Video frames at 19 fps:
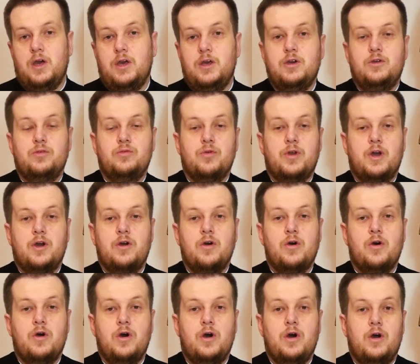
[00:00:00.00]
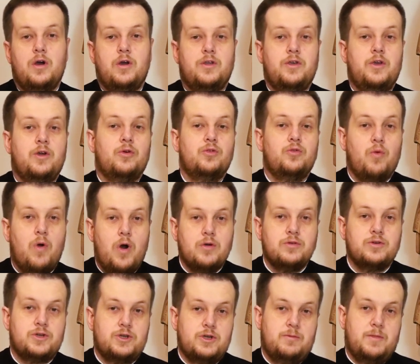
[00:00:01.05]
i którego
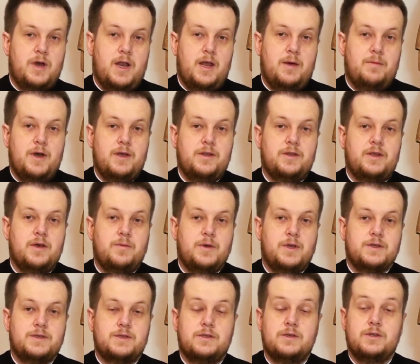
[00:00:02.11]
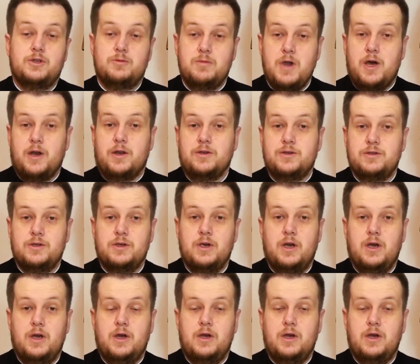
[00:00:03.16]
nieodłącznym elementem jest śmierć,